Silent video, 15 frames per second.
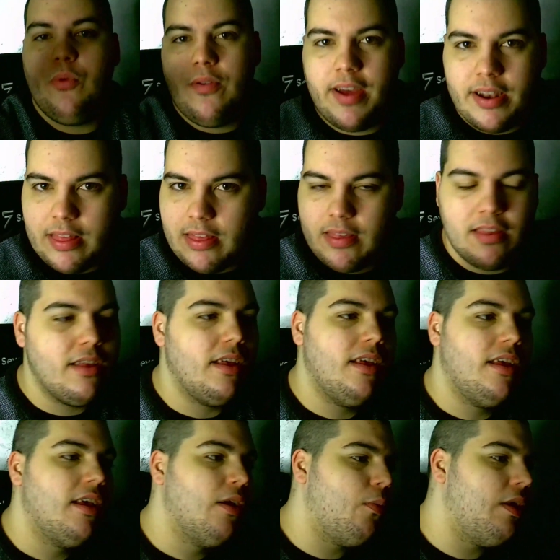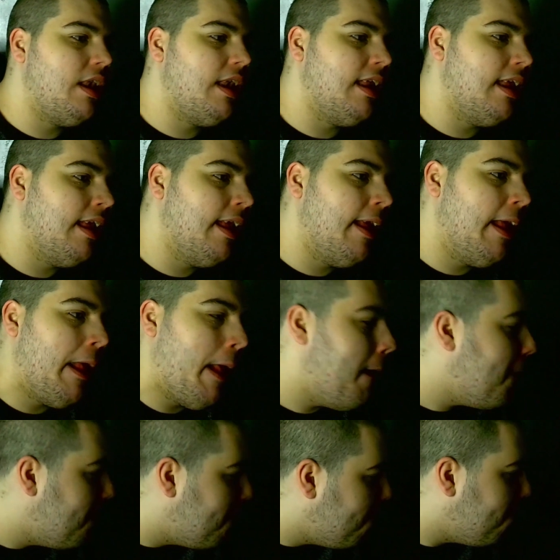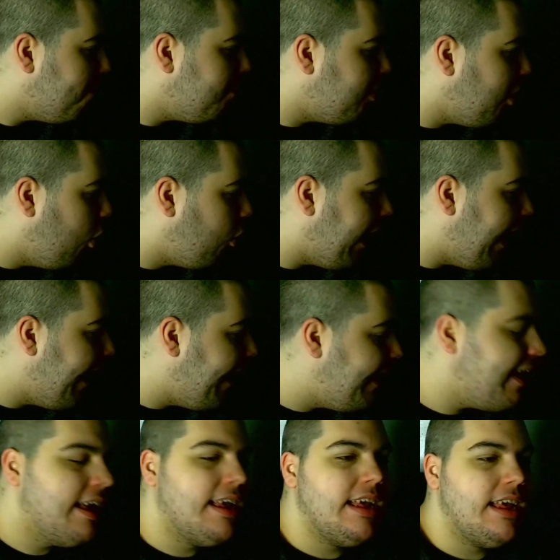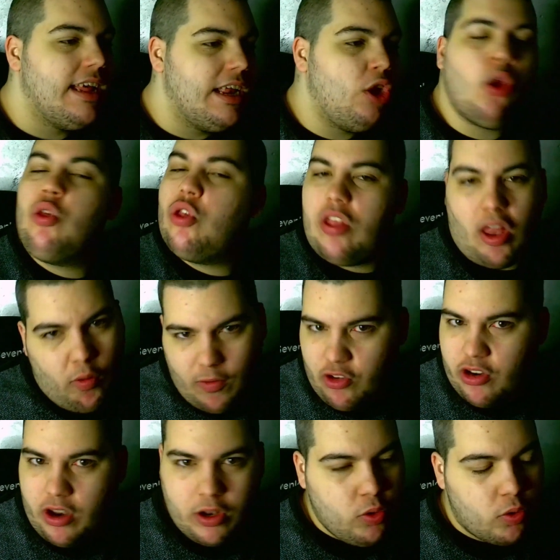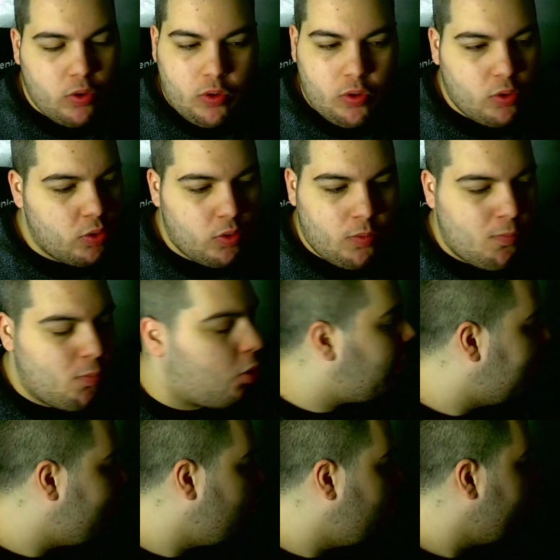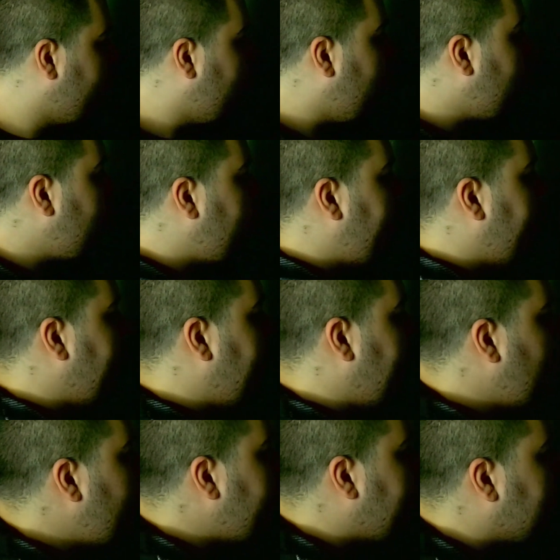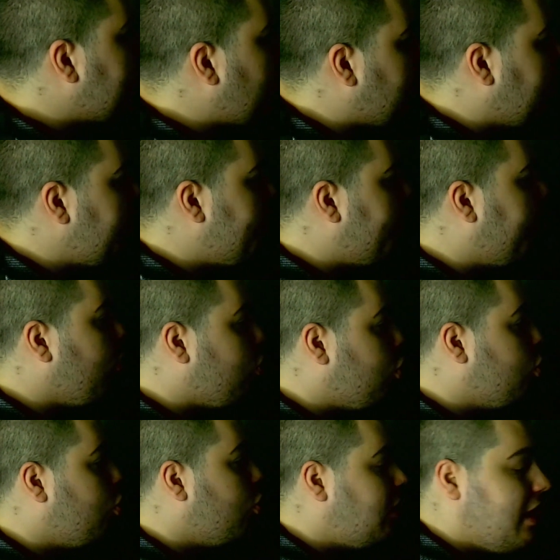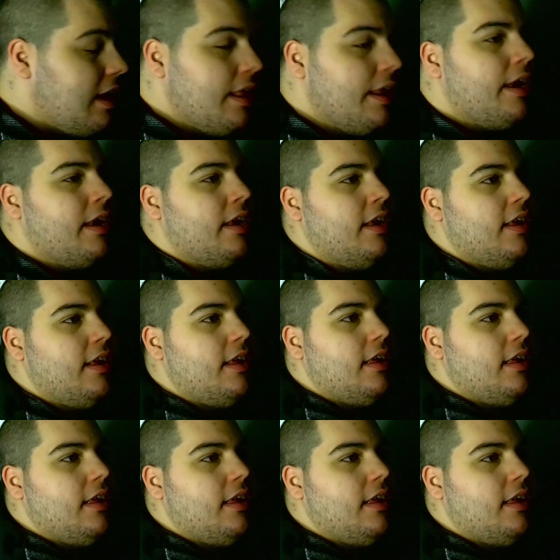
Universe. Quindi, ok, non stanno facendo un buon lavoro. E l'unica cosa che posso dire